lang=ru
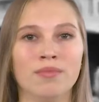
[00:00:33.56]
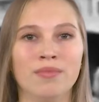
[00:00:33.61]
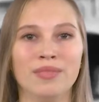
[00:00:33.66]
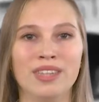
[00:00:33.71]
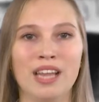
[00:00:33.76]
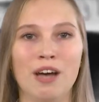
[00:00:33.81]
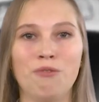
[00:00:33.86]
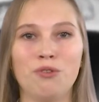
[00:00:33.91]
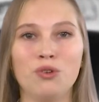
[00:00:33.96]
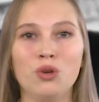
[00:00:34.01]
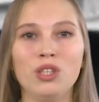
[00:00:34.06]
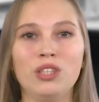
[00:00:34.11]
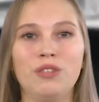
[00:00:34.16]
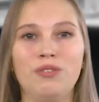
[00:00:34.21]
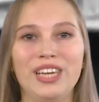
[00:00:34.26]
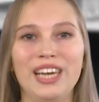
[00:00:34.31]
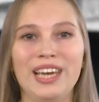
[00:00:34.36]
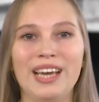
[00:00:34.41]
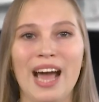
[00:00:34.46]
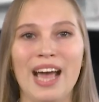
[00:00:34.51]
На фронт
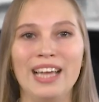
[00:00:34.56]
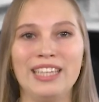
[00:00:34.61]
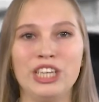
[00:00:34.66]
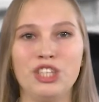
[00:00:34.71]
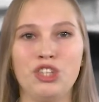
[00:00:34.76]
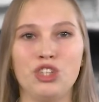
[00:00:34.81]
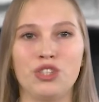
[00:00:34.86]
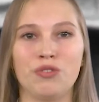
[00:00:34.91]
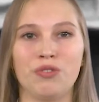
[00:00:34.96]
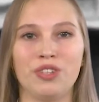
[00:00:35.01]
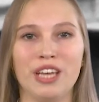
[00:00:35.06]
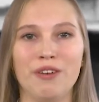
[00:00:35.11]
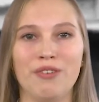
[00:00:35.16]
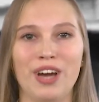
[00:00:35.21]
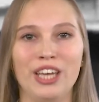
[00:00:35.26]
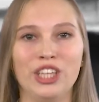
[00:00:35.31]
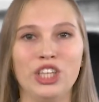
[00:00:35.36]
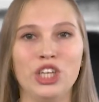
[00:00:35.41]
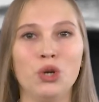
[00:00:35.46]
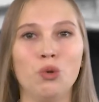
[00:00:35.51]
Великой Отечественной
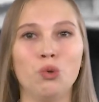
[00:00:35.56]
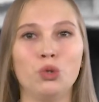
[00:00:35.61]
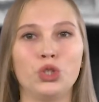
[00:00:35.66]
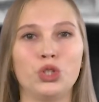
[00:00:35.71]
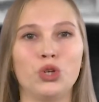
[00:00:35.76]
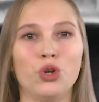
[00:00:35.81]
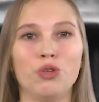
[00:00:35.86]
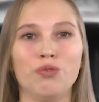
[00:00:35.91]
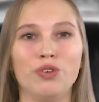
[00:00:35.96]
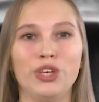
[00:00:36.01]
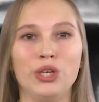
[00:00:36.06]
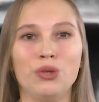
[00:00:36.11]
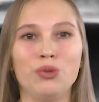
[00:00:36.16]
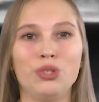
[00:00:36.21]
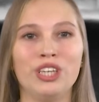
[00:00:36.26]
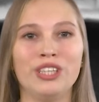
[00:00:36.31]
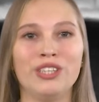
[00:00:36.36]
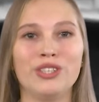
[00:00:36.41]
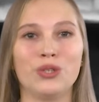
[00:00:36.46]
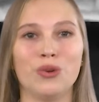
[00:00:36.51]
войны ушел в
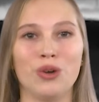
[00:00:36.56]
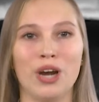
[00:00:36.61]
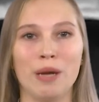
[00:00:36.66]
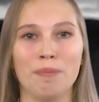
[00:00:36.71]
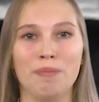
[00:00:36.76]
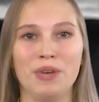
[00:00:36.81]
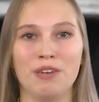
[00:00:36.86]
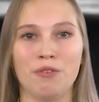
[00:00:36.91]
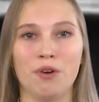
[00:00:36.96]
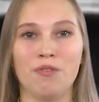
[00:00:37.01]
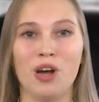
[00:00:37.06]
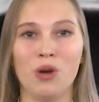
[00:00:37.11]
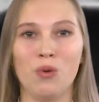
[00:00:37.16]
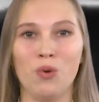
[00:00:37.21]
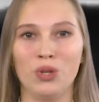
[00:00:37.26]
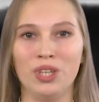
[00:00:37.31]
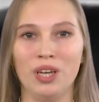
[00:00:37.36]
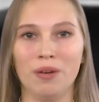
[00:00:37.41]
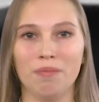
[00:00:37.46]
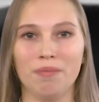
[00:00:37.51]
июне 1941
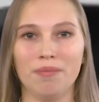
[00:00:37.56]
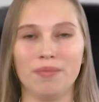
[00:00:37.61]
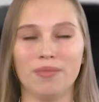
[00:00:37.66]
года.